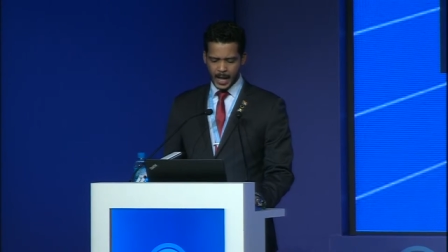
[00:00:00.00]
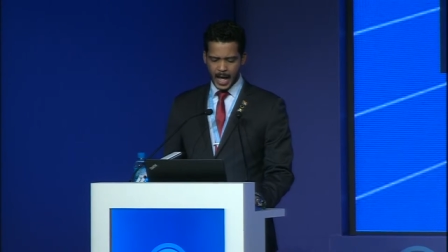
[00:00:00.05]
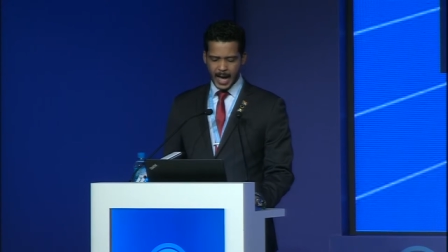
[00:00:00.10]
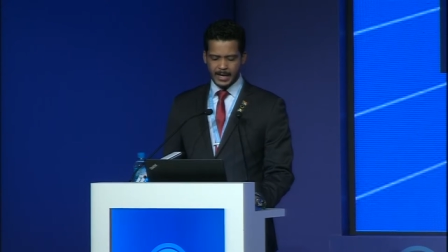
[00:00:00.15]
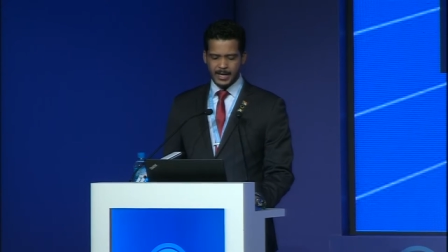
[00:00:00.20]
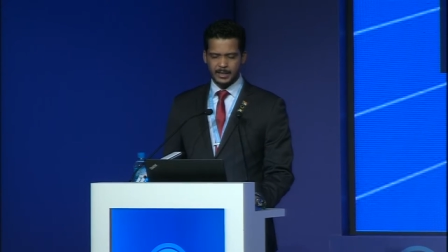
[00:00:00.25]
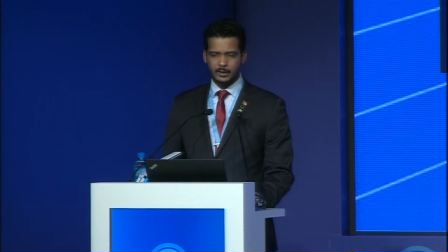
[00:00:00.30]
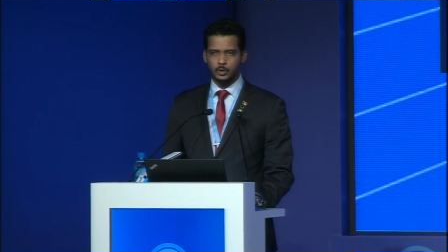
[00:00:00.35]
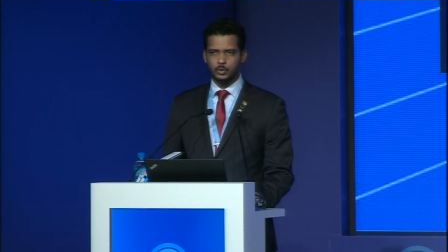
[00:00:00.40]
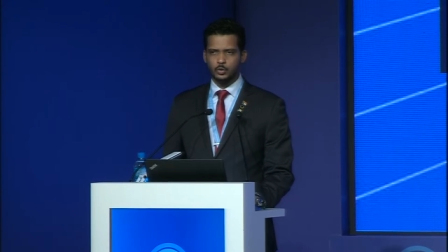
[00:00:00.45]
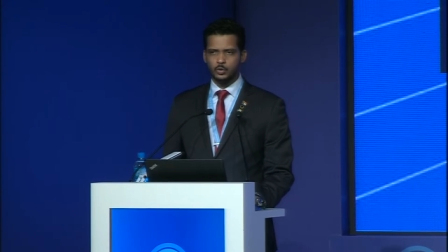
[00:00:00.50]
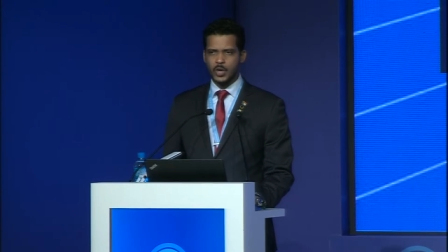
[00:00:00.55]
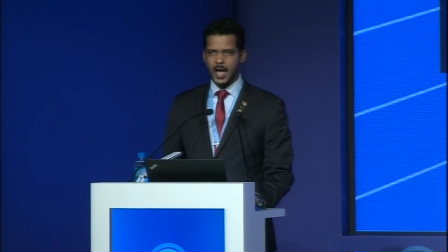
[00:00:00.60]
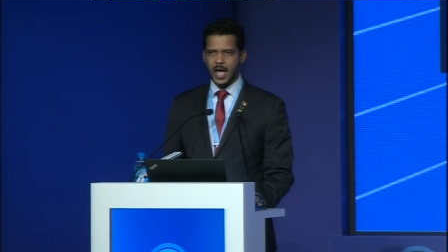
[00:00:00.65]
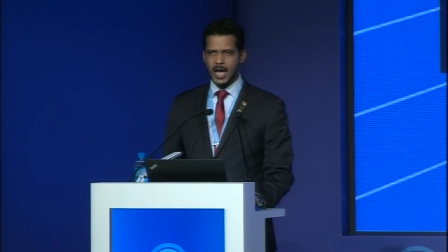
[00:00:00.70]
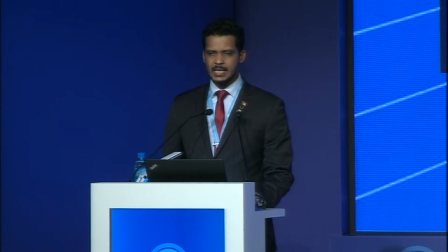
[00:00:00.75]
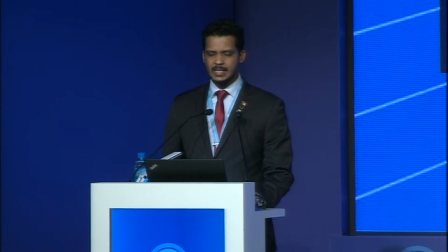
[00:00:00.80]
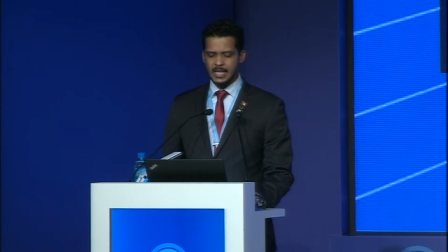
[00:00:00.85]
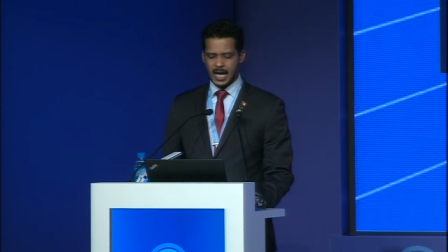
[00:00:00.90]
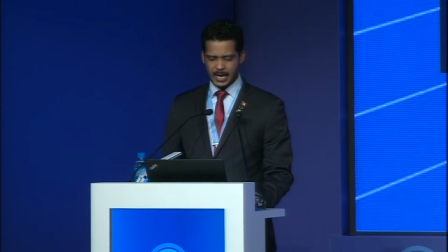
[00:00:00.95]
التي
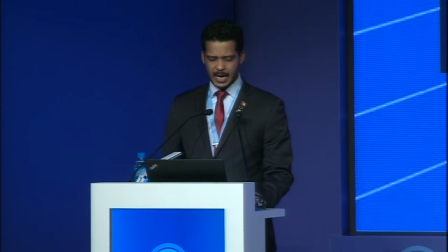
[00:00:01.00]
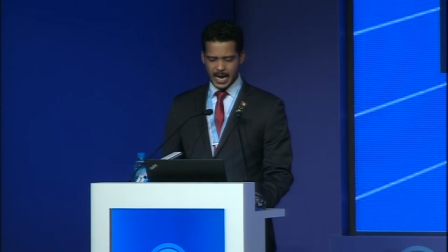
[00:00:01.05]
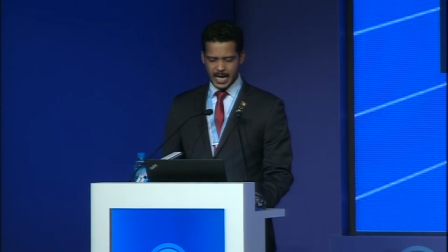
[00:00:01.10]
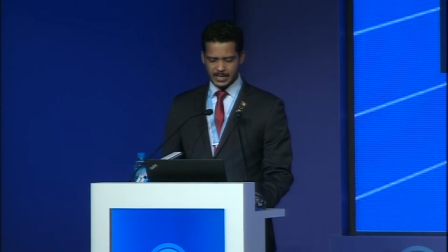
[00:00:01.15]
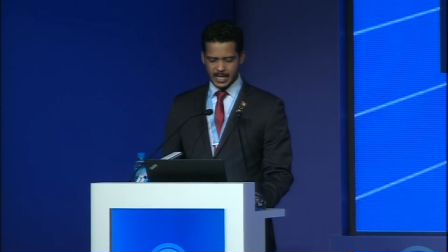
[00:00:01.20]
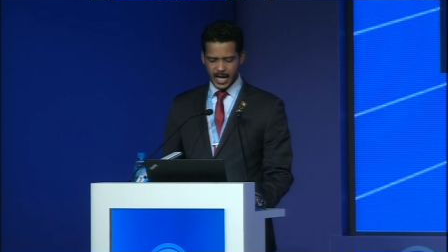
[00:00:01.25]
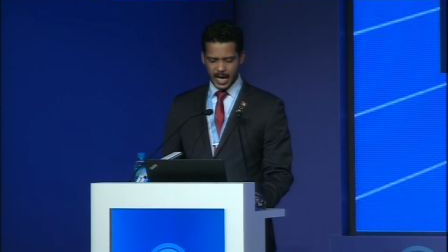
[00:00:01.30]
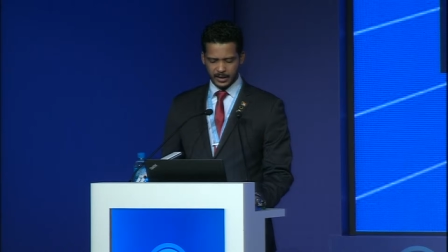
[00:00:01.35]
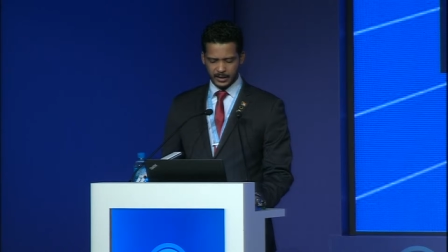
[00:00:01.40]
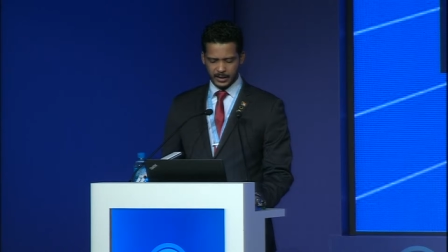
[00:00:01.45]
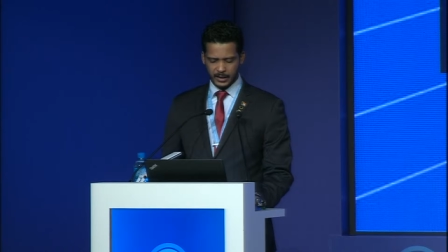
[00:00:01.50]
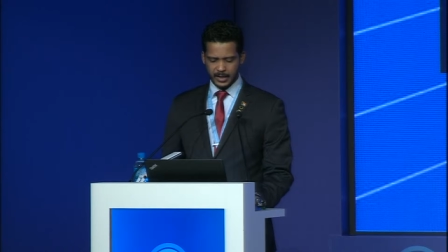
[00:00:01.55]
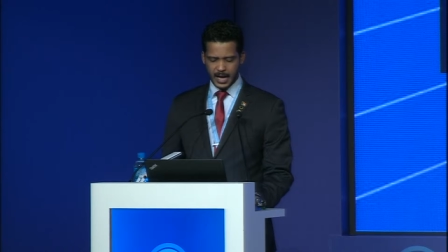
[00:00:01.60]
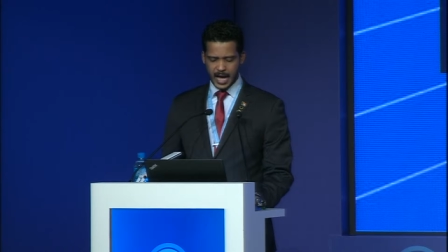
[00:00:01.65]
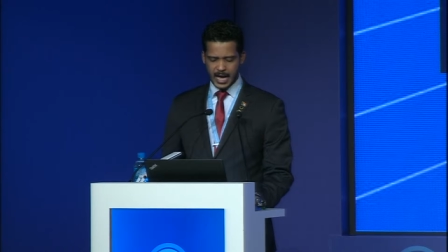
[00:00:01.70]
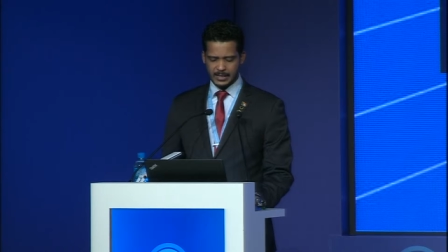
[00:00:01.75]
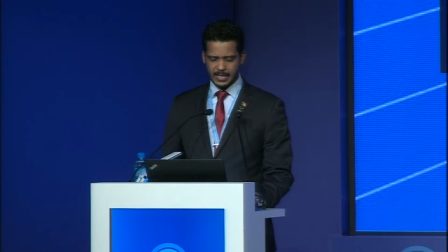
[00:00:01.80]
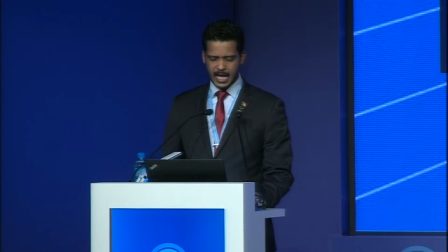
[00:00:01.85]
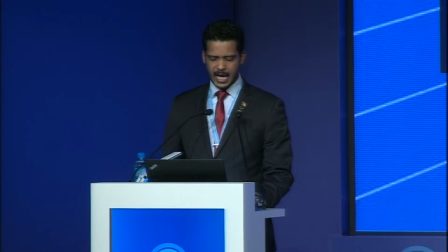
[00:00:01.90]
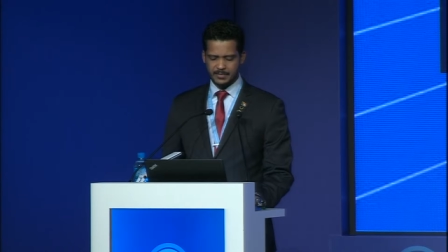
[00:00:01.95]
تساعد على تحقيق
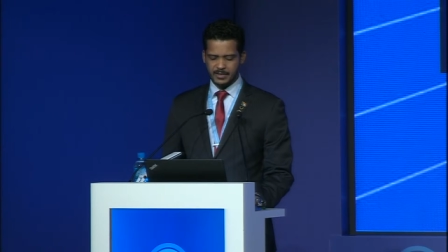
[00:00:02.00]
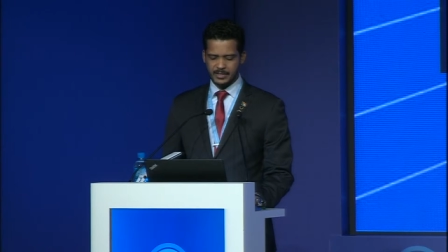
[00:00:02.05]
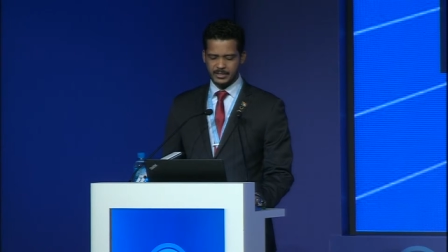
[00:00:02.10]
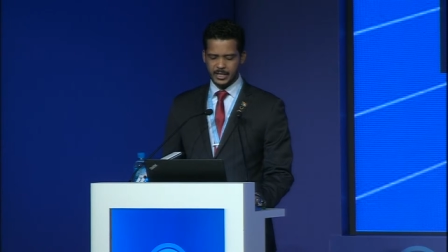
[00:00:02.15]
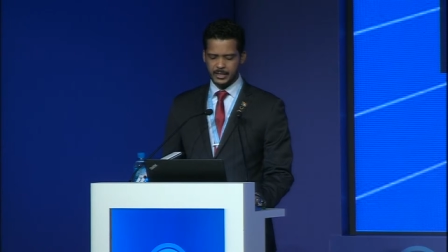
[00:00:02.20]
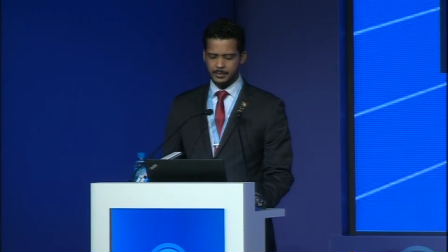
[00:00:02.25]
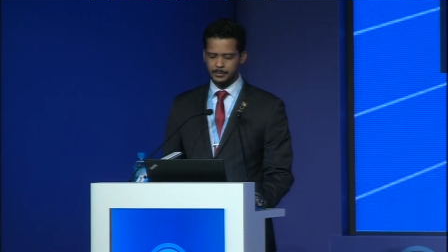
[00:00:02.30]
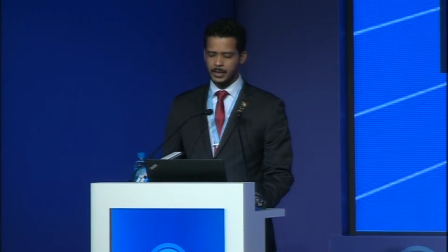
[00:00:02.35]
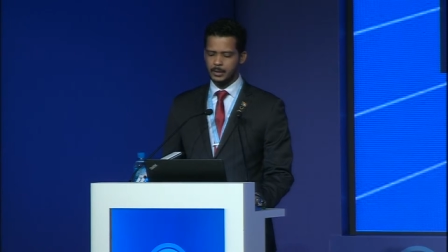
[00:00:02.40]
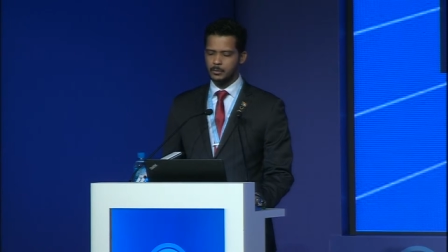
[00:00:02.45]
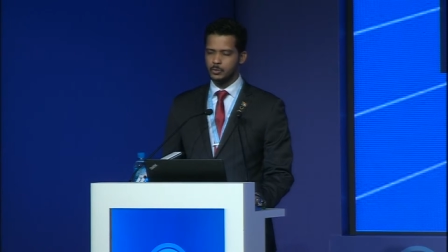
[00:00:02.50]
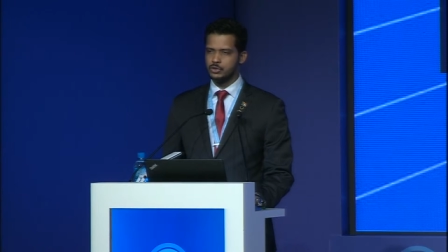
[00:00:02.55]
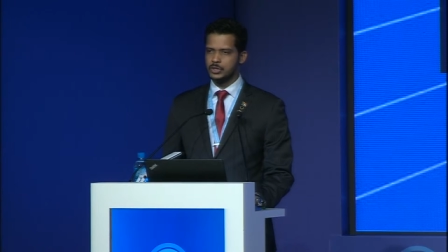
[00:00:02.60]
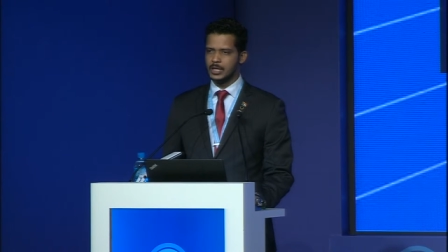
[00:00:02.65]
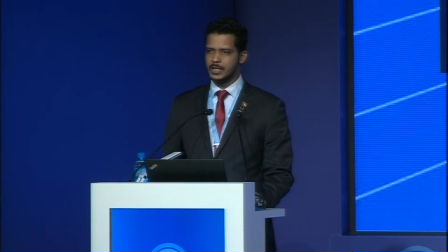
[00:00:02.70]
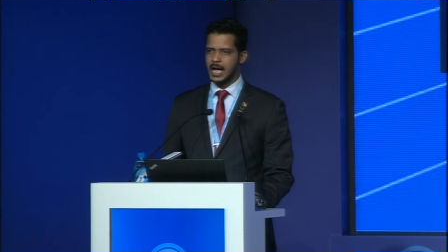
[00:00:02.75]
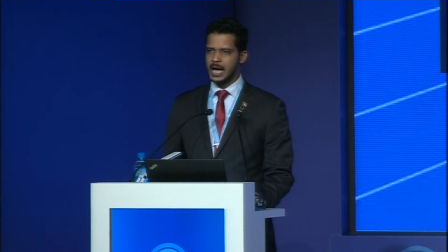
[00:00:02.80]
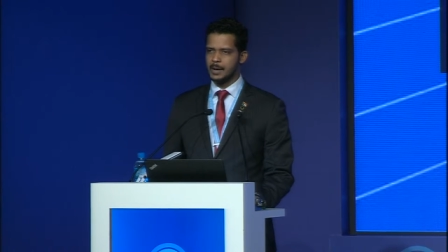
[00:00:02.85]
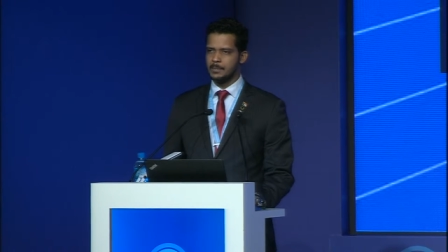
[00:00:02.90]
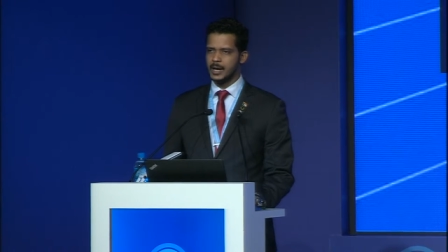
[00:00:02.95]
أهداف التنمية
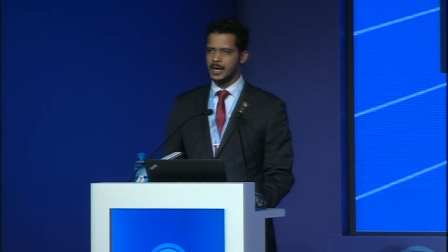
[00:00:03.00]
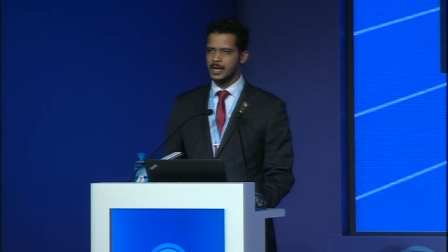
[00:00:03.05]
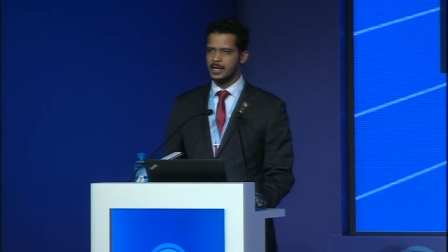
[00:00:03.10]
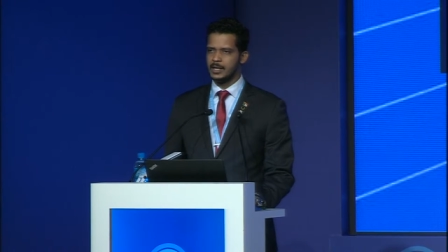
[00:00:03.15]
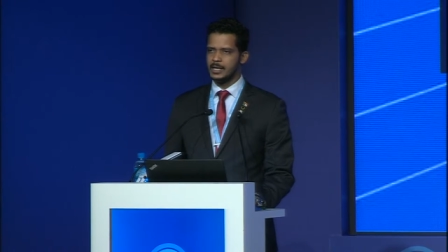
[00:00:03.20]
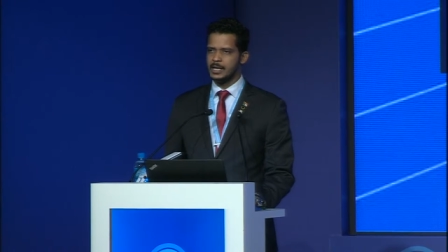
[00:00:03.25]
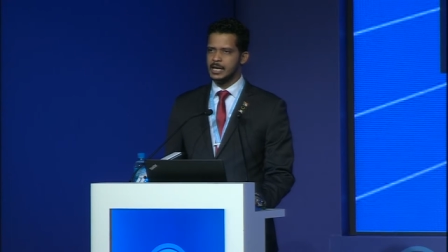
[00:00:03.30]
المستدامة